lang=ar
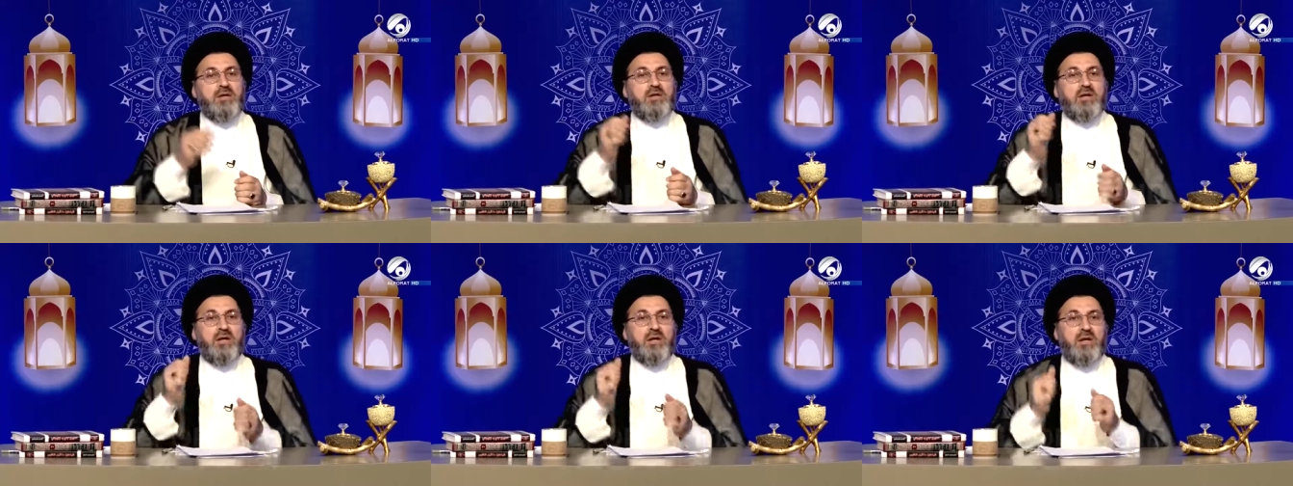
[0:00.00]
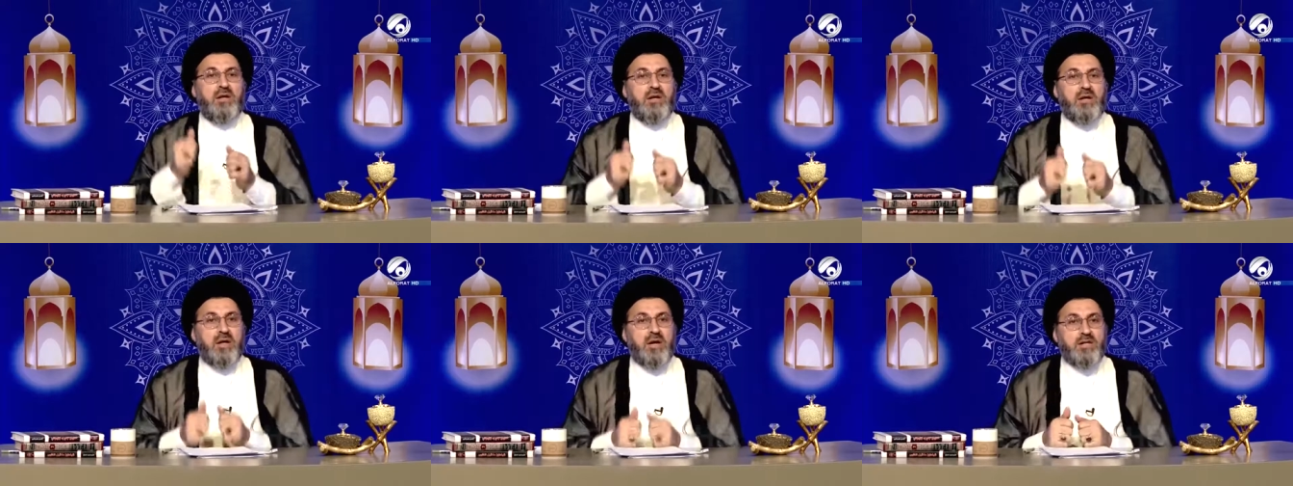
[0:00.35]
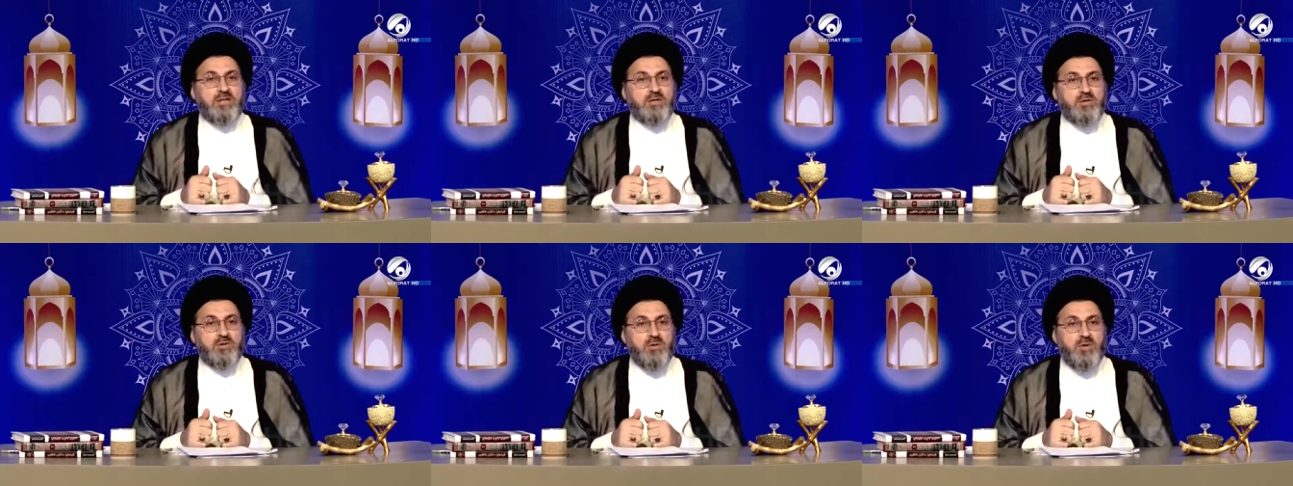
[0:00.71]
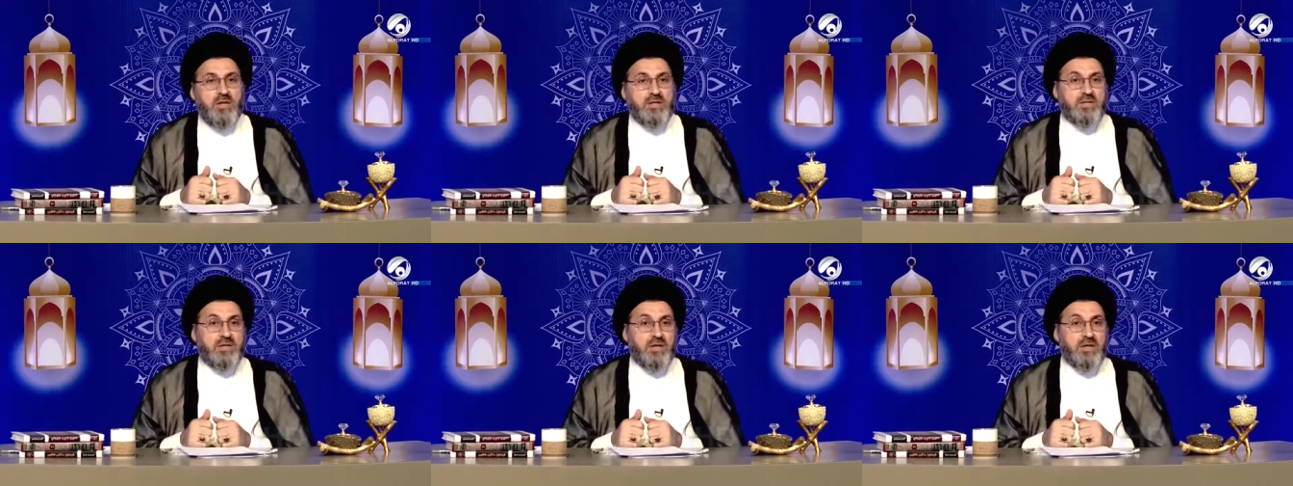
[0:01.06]
آه، القص
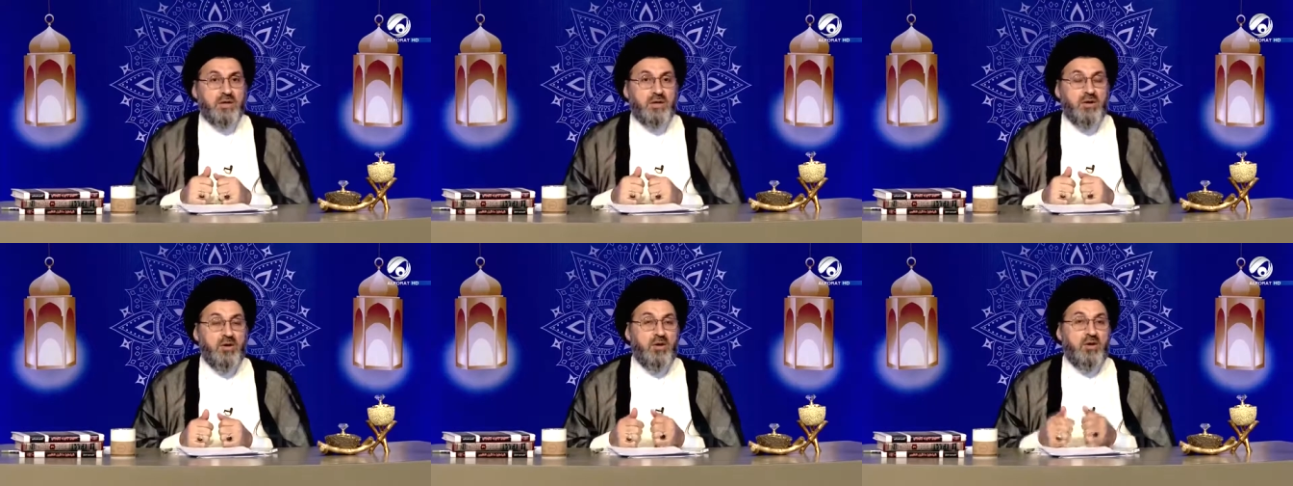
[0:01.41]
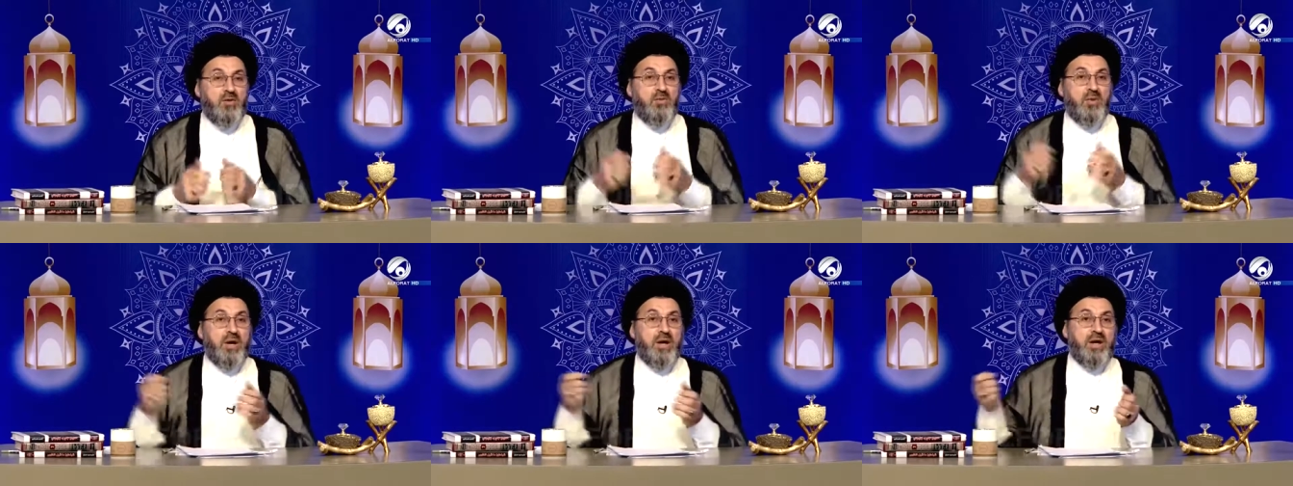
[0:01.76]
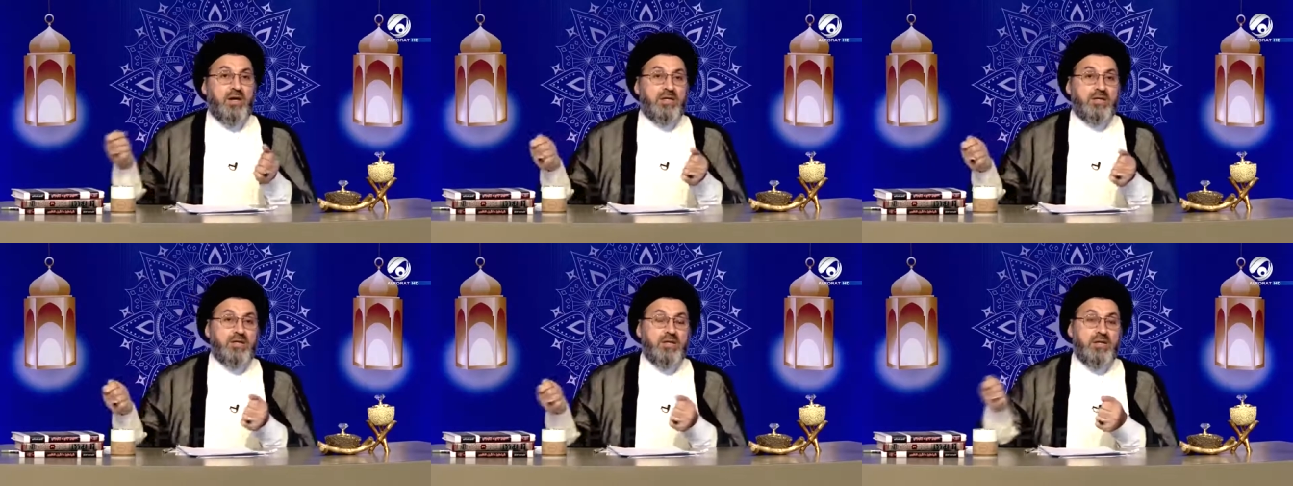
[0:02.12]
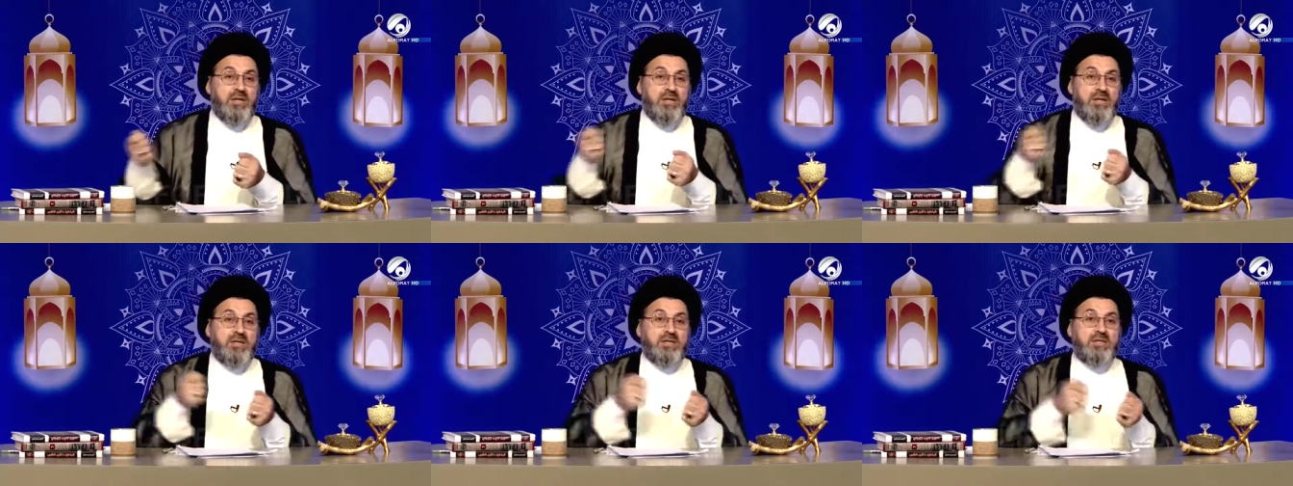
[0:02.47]
ولصق
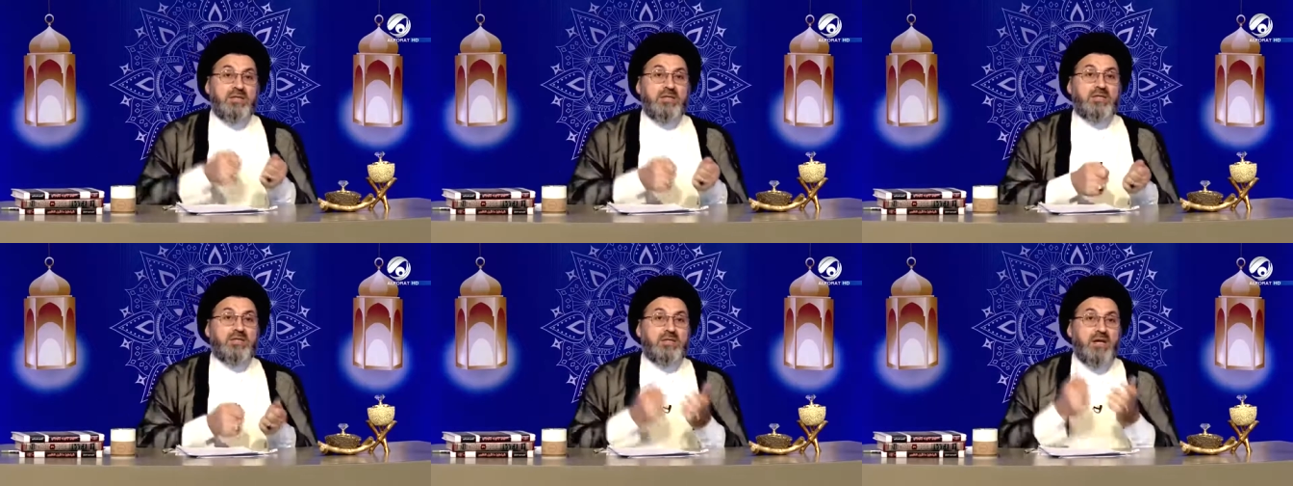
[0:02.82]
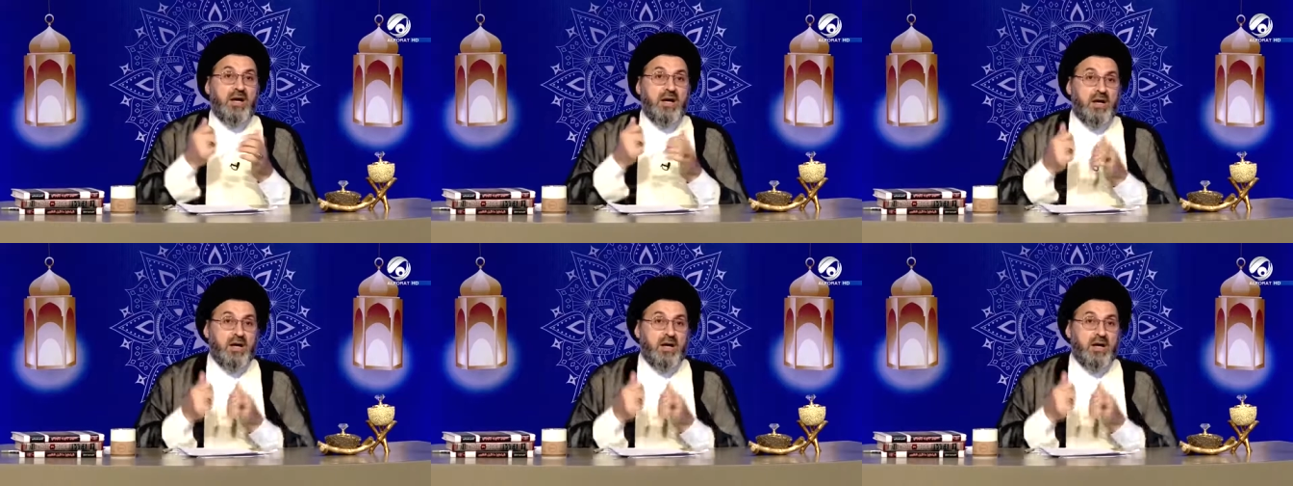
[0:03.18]
واستنساخ